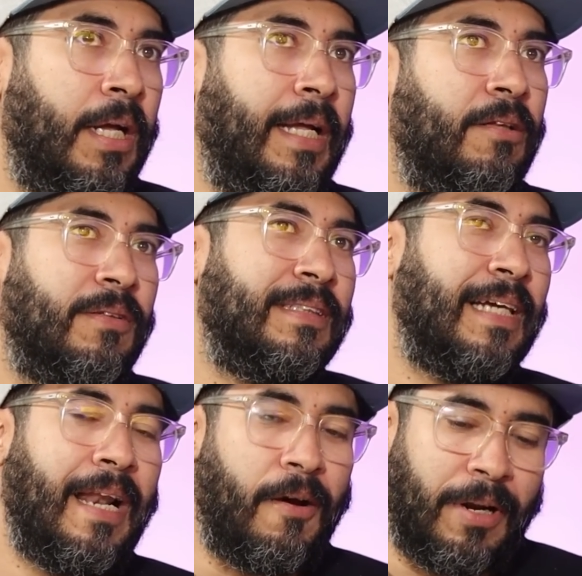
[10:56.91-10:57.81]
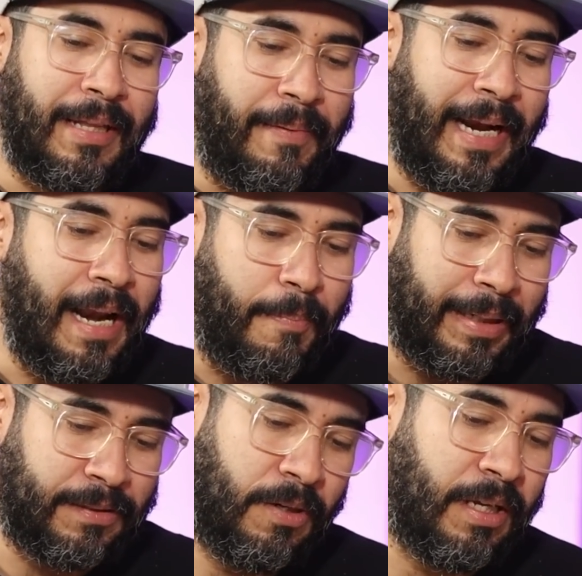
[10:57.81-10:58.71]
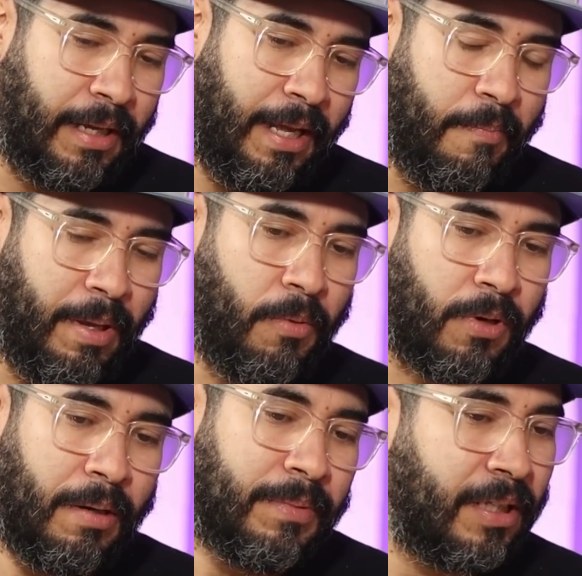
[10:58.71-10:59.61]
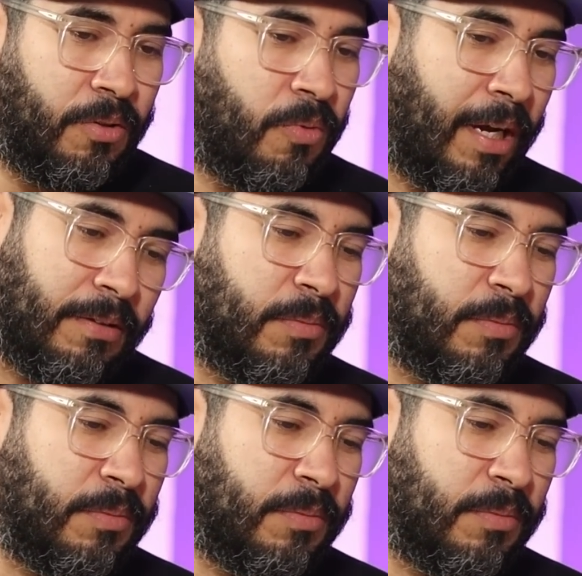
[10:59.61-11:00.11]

Entonces ya a la hora de ver a la persona en vivo, realmente nunca